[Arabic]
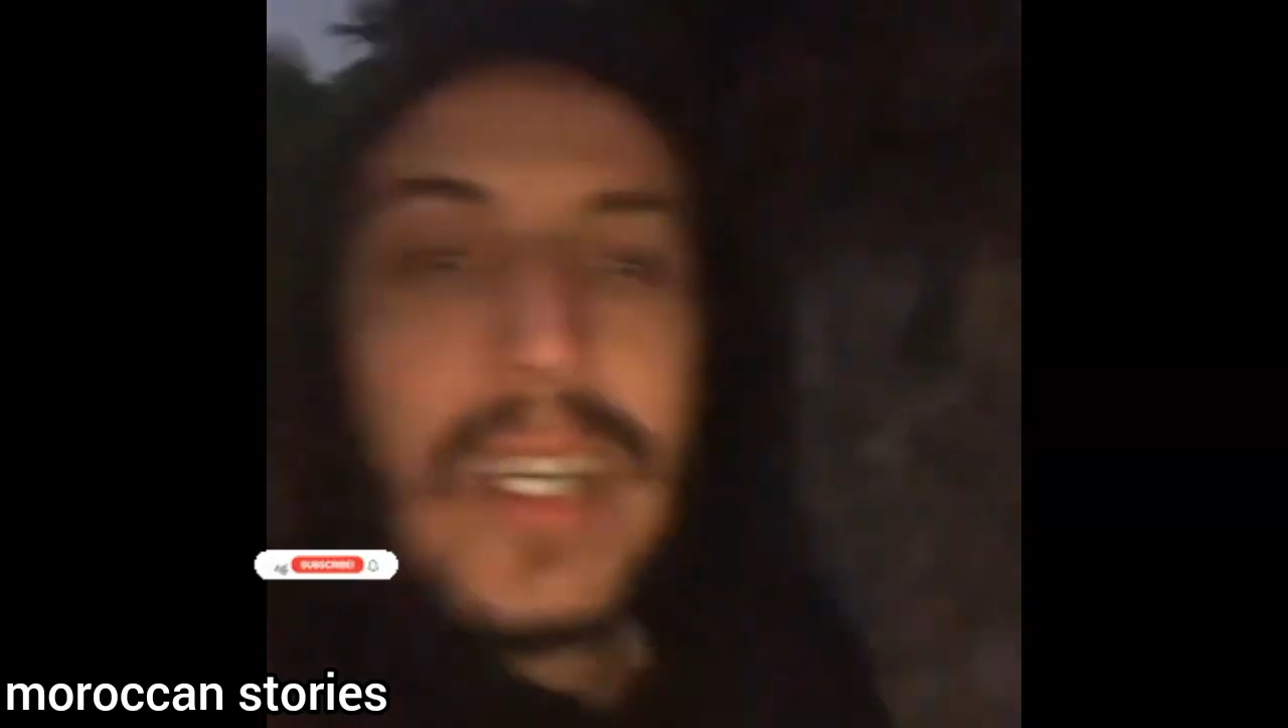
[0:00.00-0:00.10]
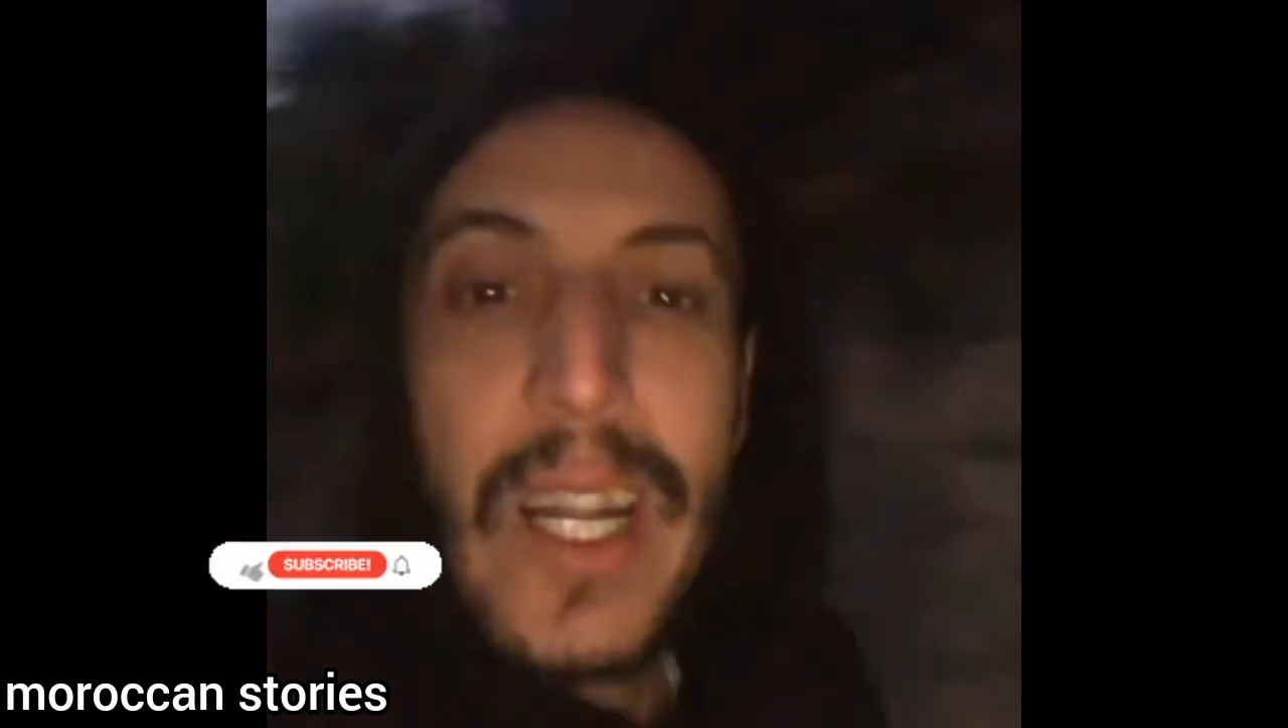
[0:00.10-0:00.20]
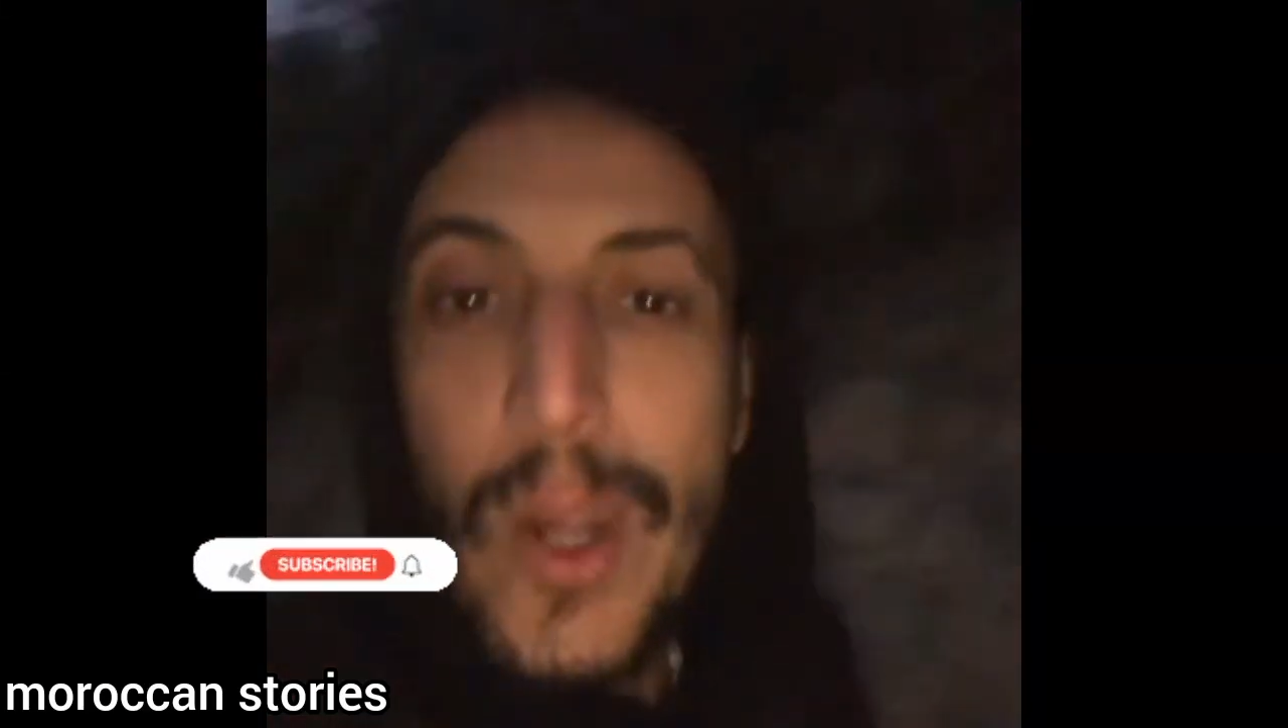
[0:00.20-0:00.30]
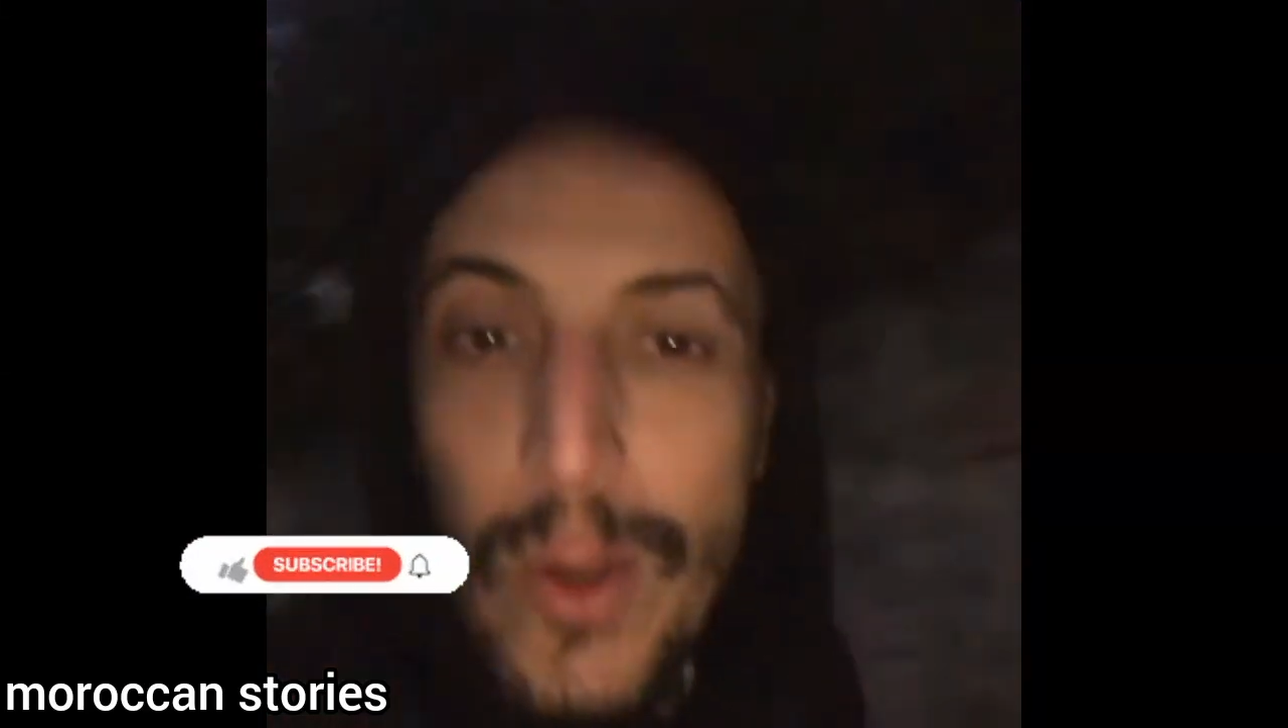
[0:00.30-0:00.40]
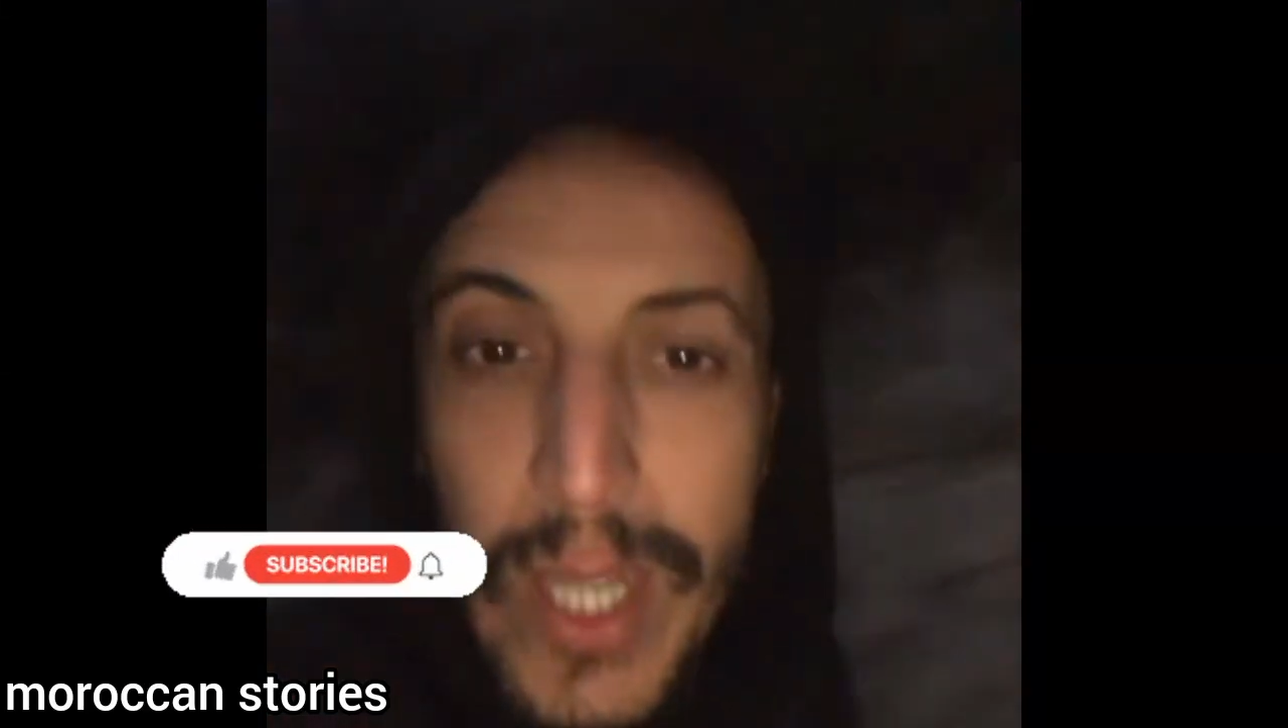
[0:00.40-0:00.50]

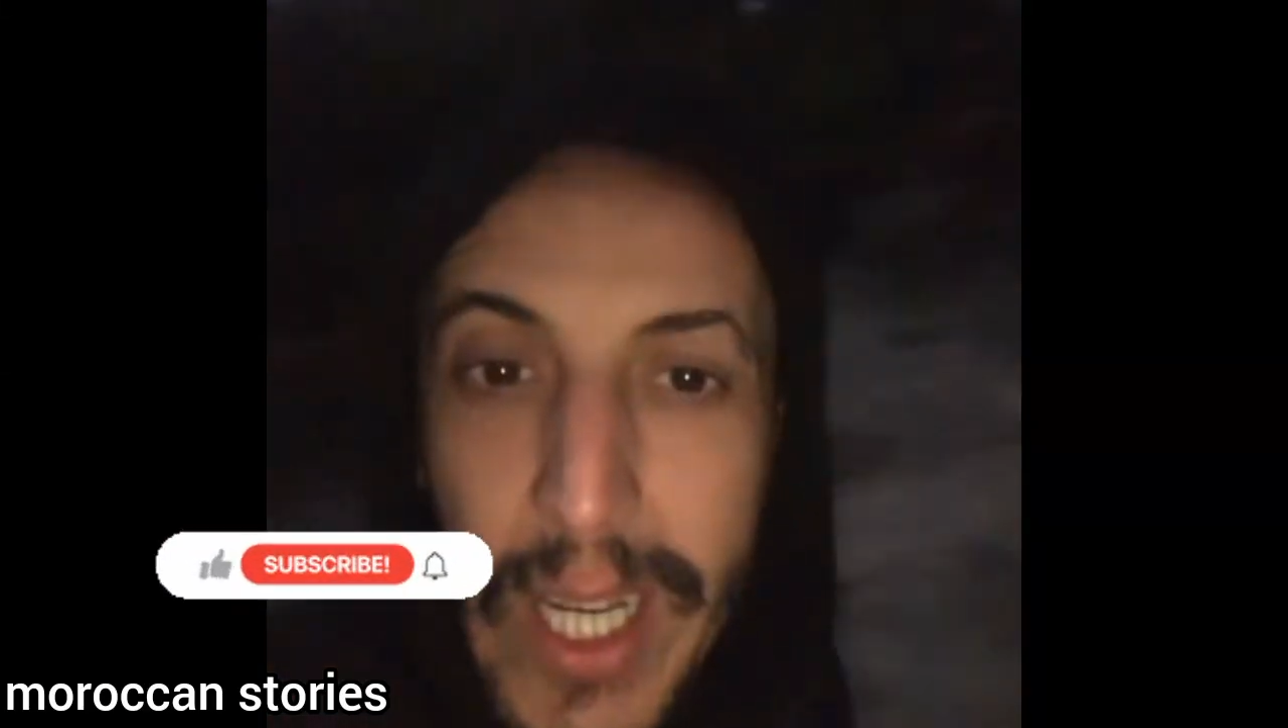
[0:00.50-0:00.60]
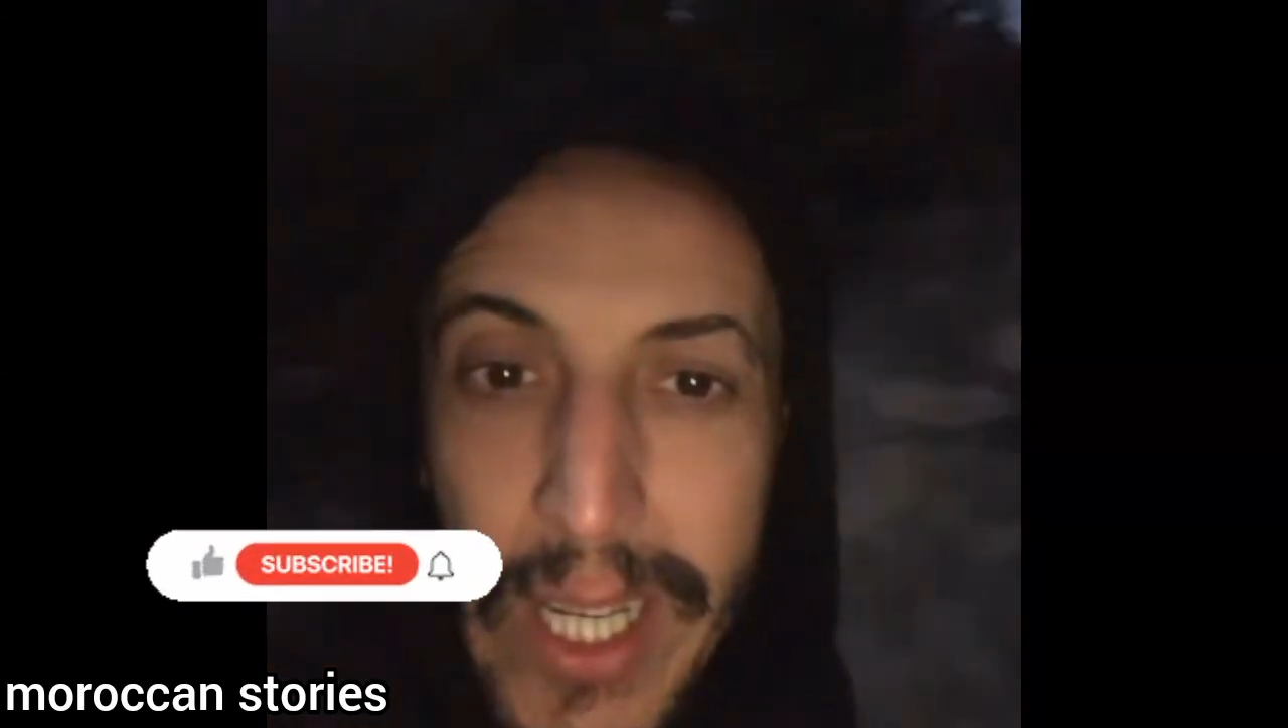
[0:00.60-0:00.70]
الخوت كي